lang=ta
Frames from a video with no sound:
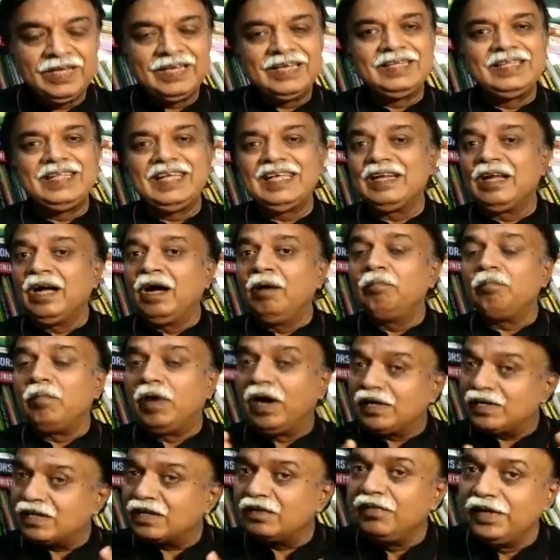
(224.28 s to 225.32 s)
இதை நாம்
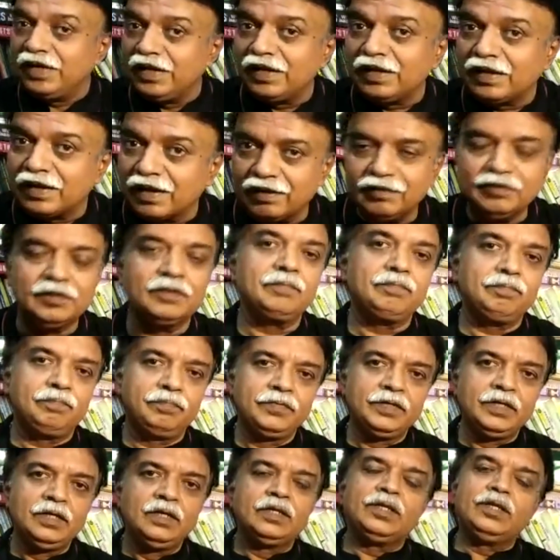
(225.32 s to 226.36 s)
மாற்ற வேண்டியிருக்கிறது
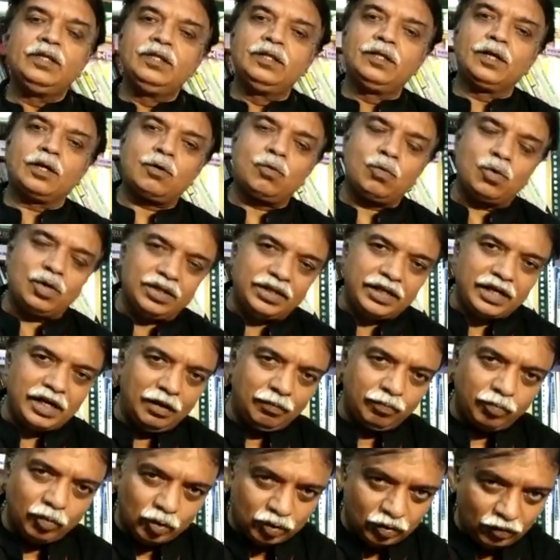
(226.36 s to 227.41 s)
இந்த குழந்தைகளை
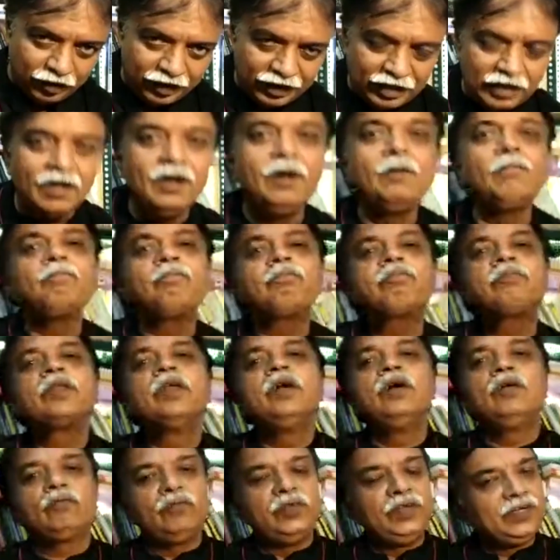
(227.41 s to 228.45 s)
பொறுத்தவரையில்
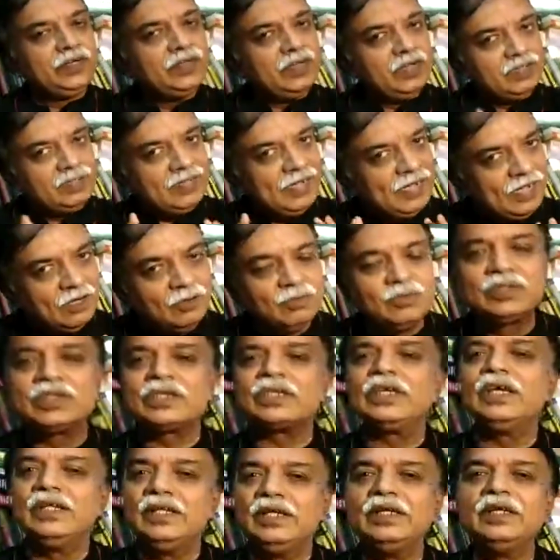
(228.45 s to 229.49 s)
வீட்டில் தயவு
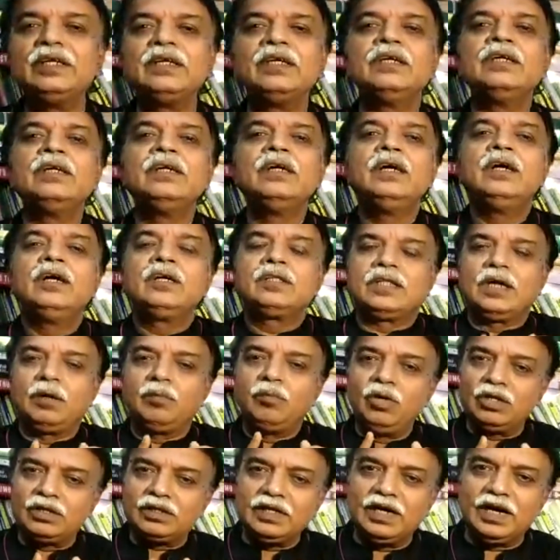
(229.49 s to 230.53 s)
செய்து
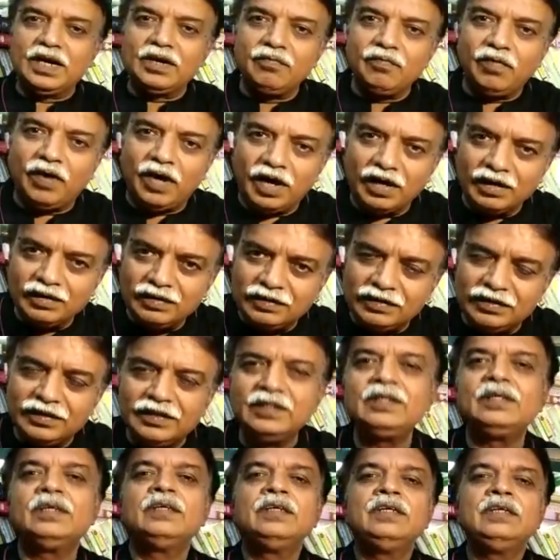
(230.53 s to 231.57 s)
தமிழ்தாய் வாழ்த்து
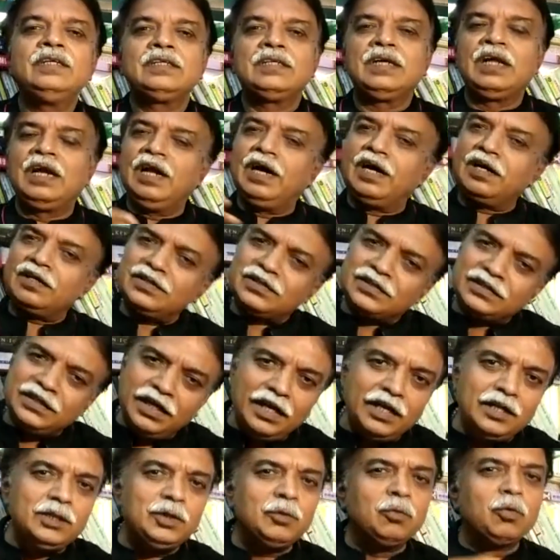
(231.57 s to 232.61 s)
எல்லாரும்
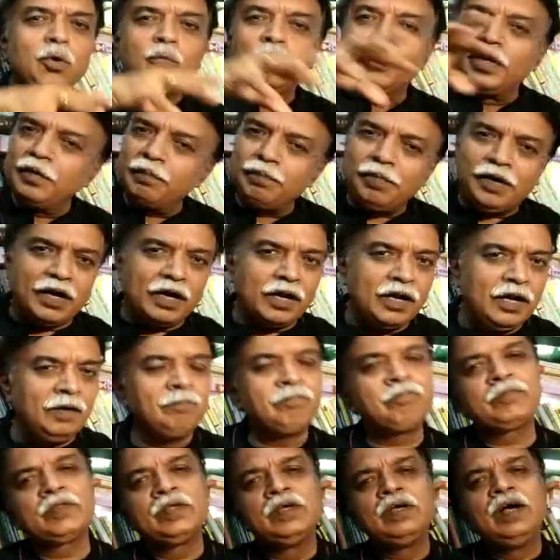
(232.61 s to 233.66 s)
சேர்ந்து ஒரு முறை பாடலாம்
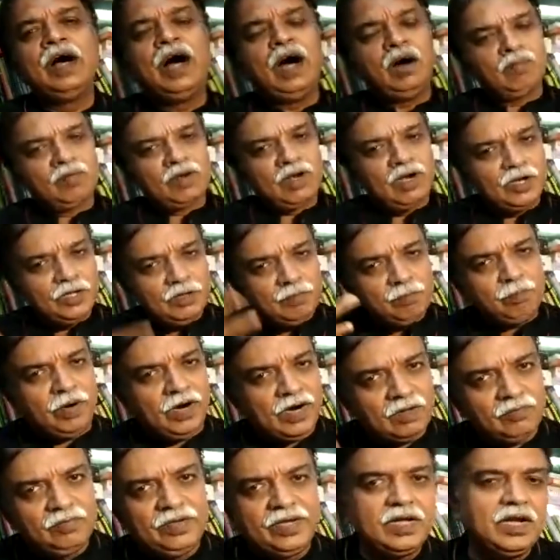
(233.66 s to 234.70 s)
அவர்களையும்
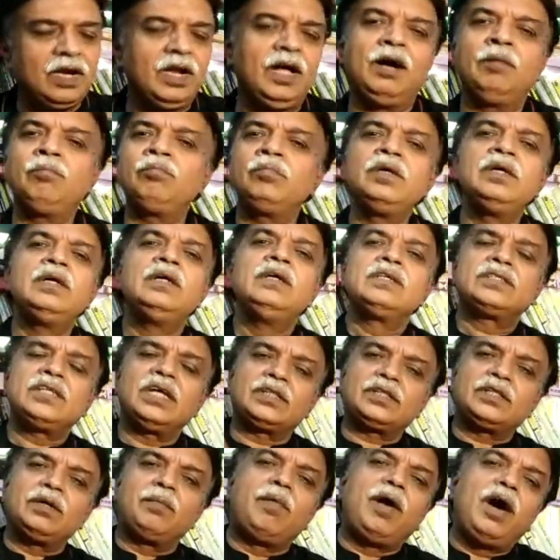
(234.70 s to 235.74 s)
பாட வைக்கலாம்
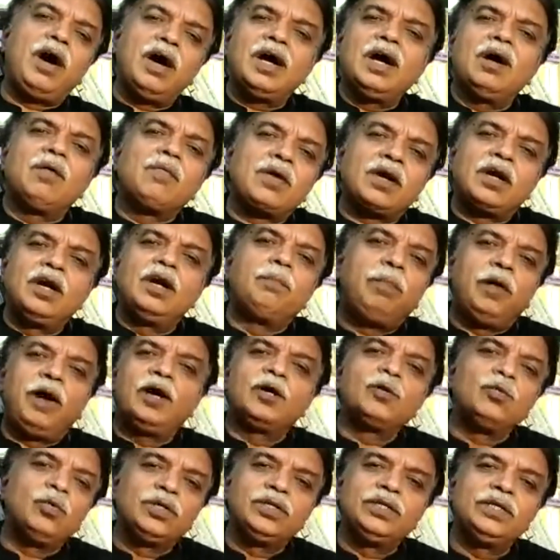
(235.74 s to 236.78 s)
சத்தமாக அவர்கள்
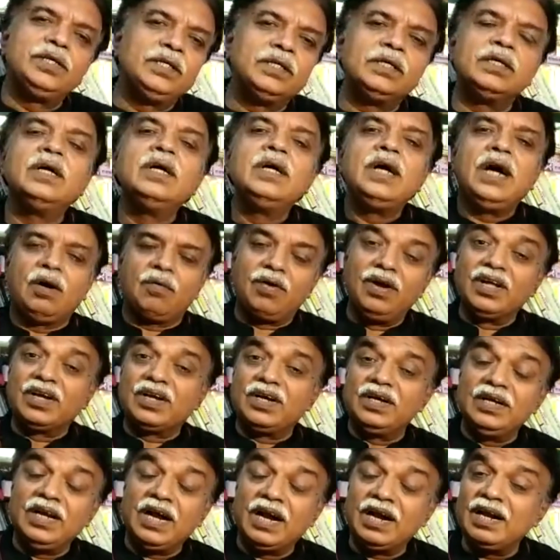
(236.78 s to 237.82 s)
பாடுவது
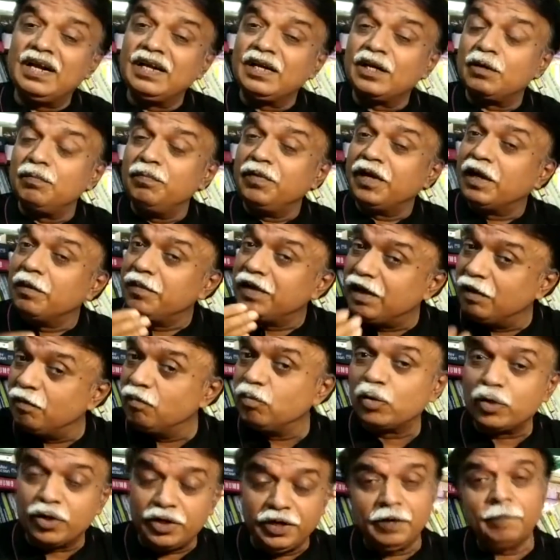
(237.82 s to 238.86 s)
அவர்களுக்கு நலனுக்கு மிக மிக
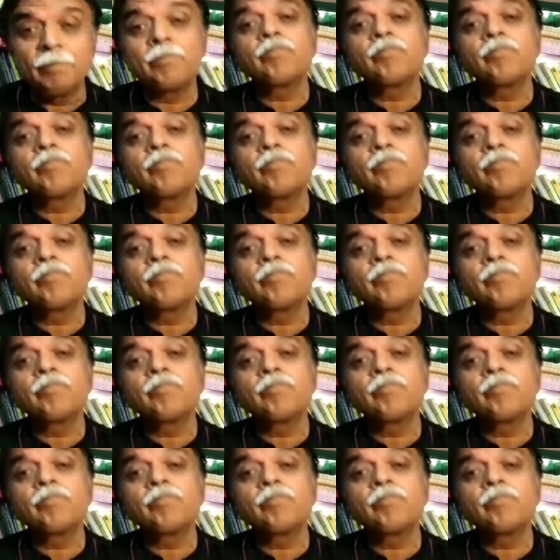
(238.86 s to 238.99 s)
முக்கியம்